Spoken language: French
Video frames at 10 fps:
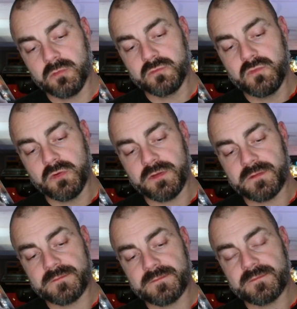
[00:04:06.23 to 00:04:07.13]
on tourne,
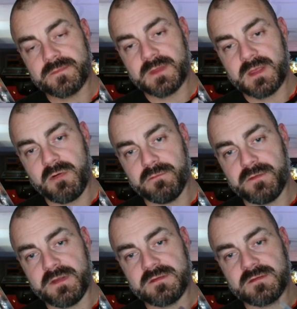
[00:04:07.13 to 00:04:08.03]
et eh ben en
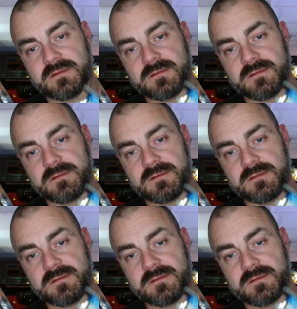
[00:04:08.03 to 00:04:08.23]
fait,